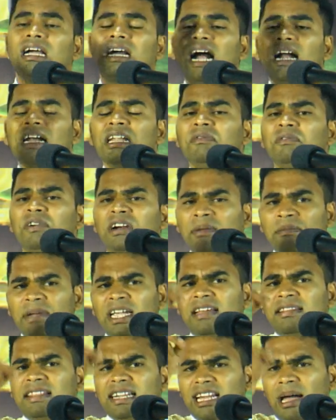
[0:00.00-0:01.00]
கடவுள்
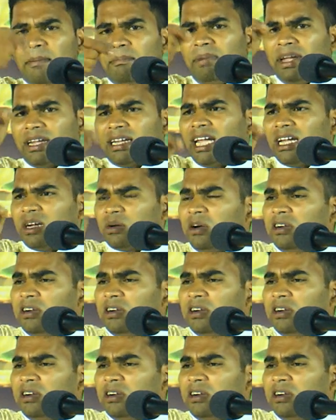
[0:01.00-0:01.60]
மீது நம்பிக்கை